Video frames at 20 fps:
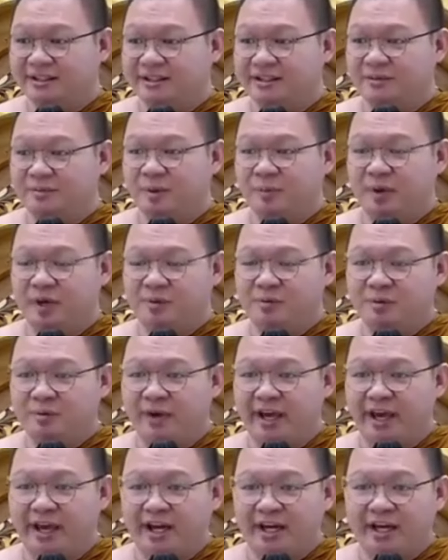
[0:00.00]
Bapak Ibu
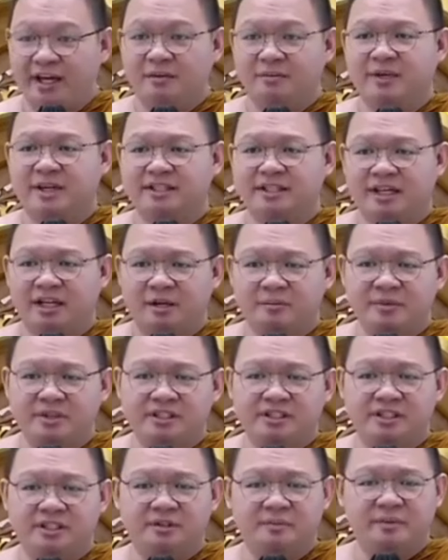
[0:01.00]
bayangkan masalah
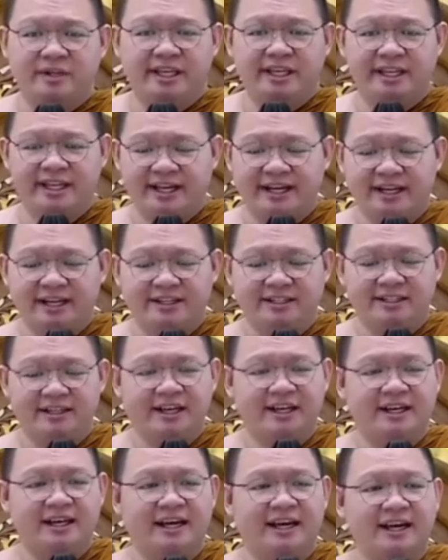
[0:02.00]
bisnis miliaran
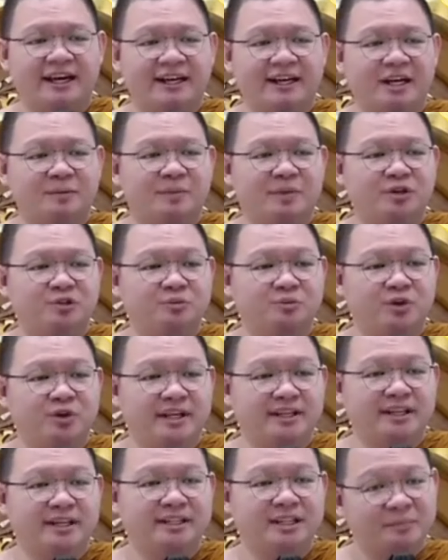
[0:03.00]
dengan lalat apa
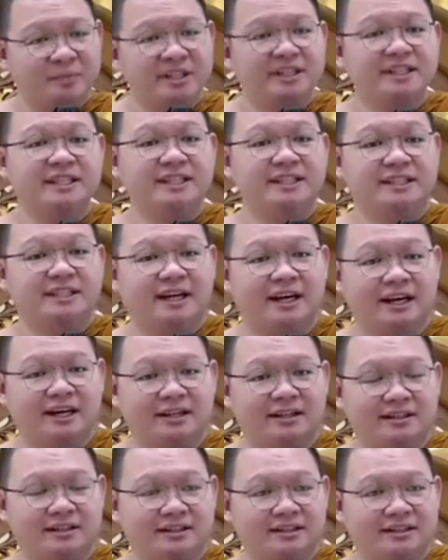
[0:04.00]
hubungannya? Tapi tidak.
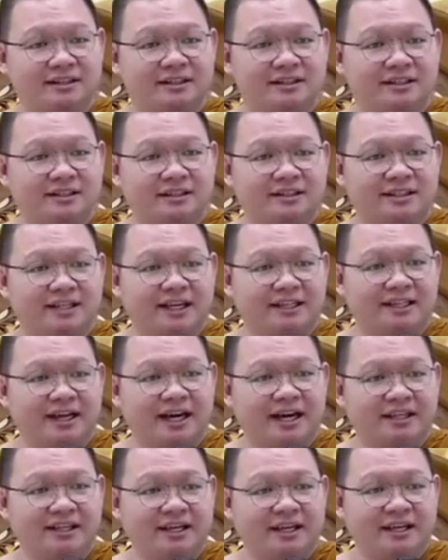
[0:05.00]

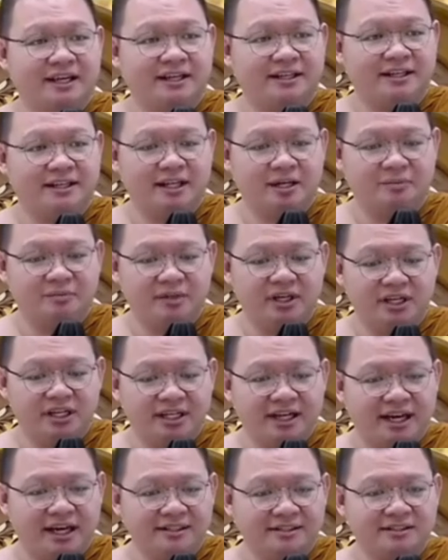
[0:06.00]
Kenyataannya adalah
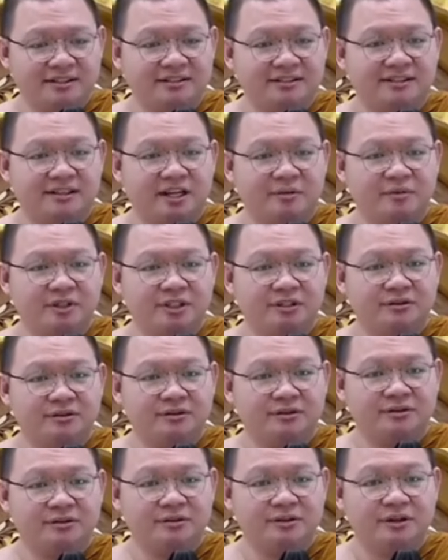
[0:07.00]
melihat seseram itu
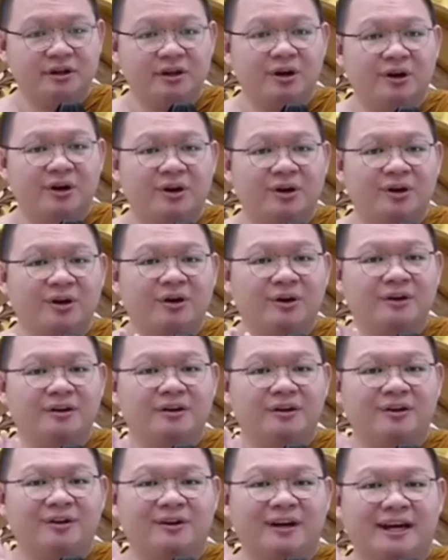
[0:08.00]

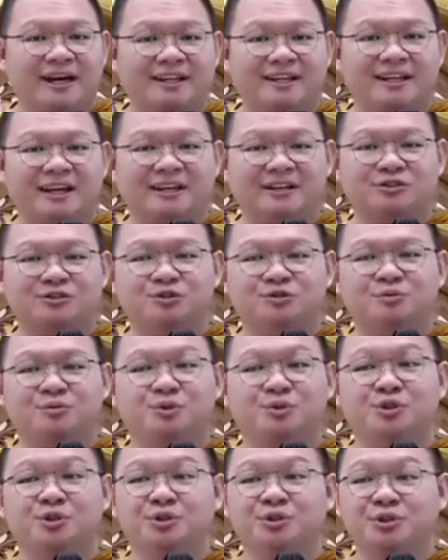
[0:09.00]
orang ini langsung
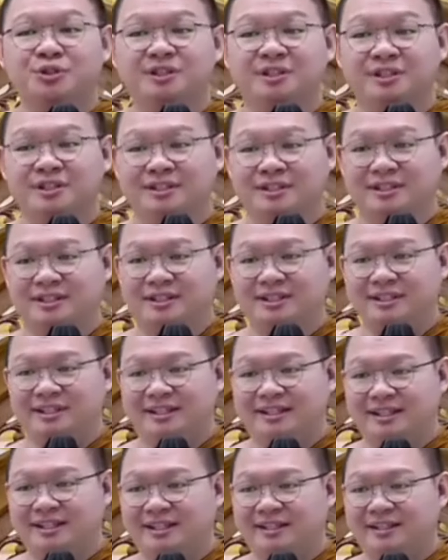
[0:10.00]
mundur.
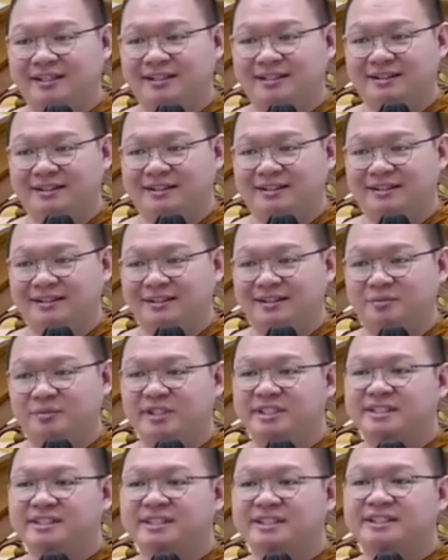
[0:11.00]
Ya.
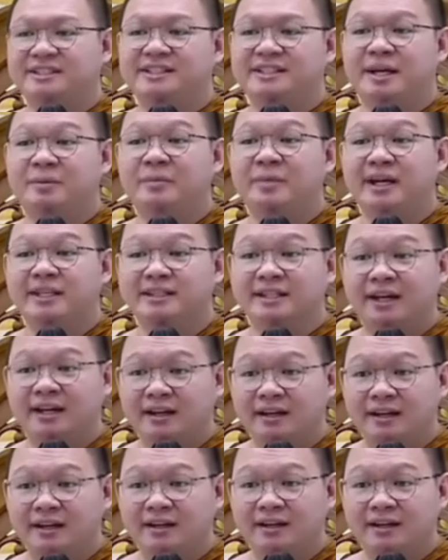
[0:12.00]
Bisnisnya batal.